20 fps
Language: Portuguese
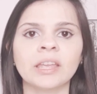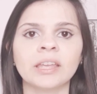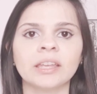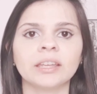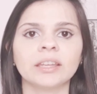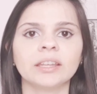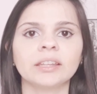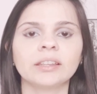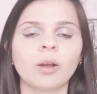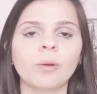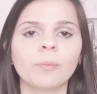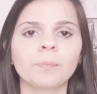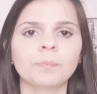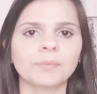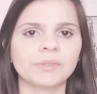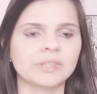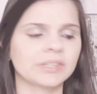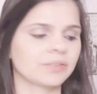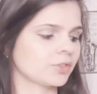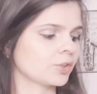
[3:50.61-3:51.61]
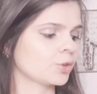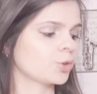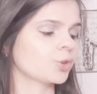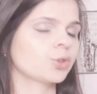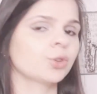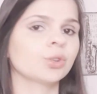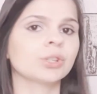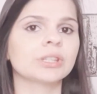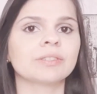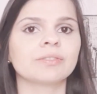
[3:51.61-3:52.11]
Então, se você
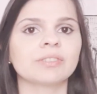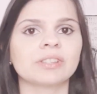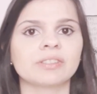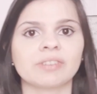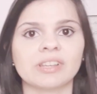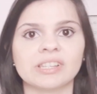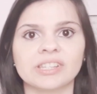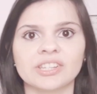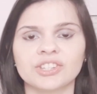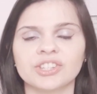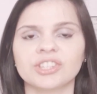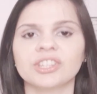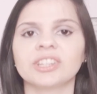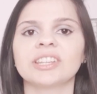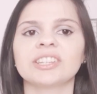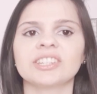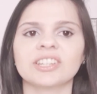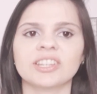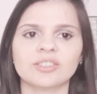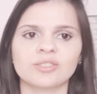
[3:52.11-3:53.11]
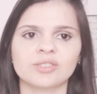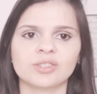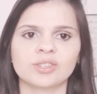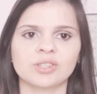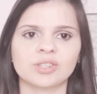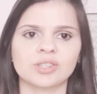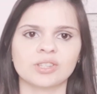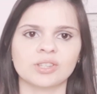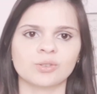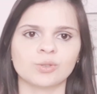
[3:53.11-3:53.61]
gostou, se você vai assistir, deixa aqui nos
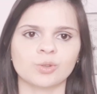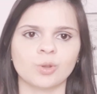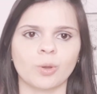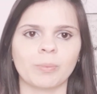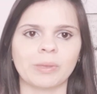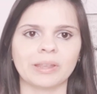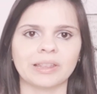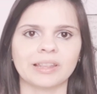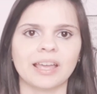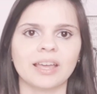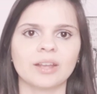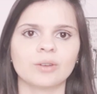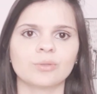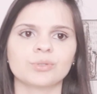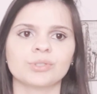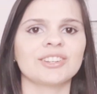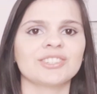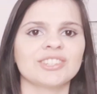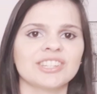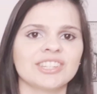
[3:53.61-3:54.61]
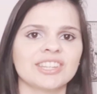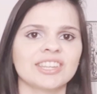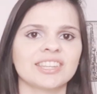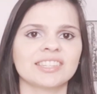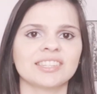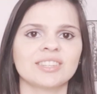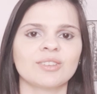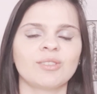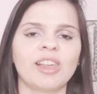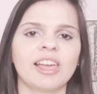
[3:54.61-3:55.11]
seus comentários, deixa aqui
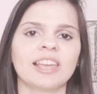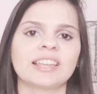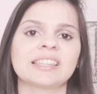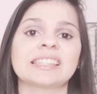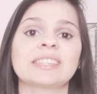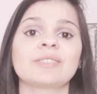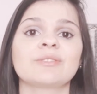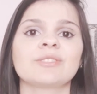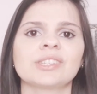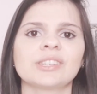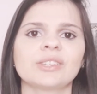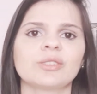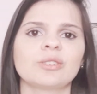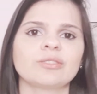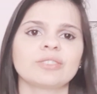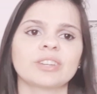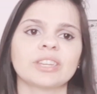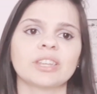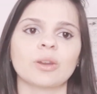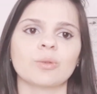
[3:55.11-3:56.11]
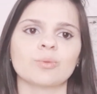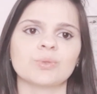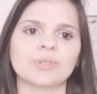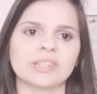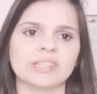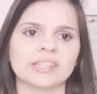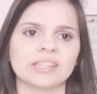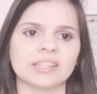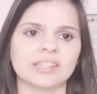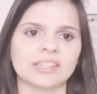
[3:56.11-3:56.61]
seu like. Se você é novo aqui, não
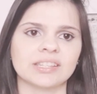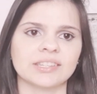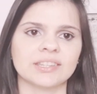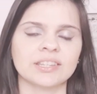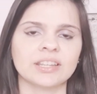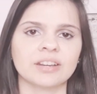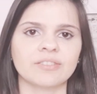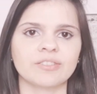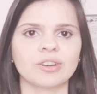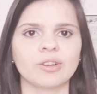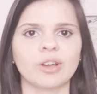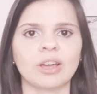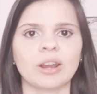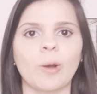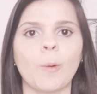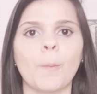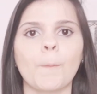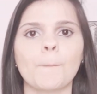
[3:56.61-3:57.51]
esqueça de se inscrever no canal.